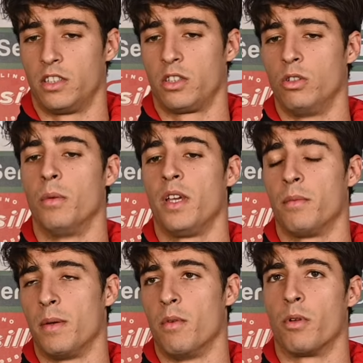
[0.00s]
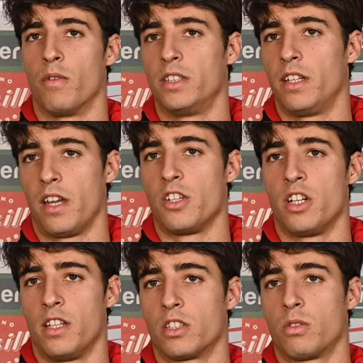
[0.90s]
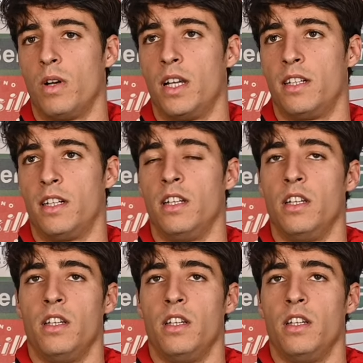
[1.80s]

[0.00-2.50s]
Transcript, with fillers: Secondo me abbiamo provato a reagire da squadra